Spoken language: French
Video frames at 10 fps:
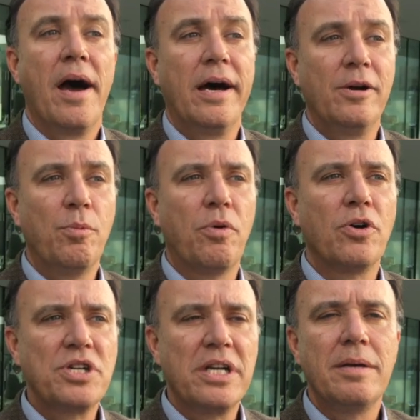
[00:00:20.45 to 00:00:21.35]
ah, Le
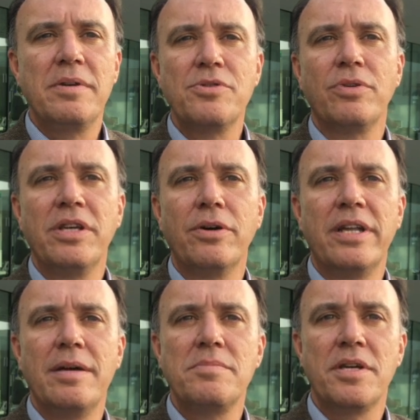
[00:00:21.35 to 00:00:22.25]
projet de la maison
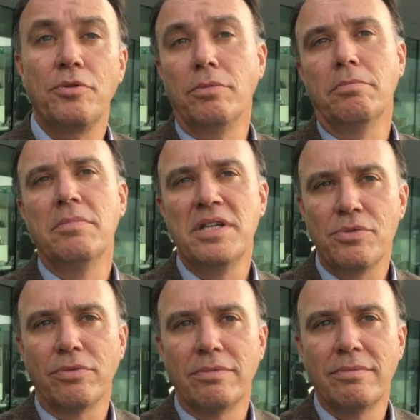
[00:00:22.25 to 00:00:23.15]
Nicodème, c'est une maison.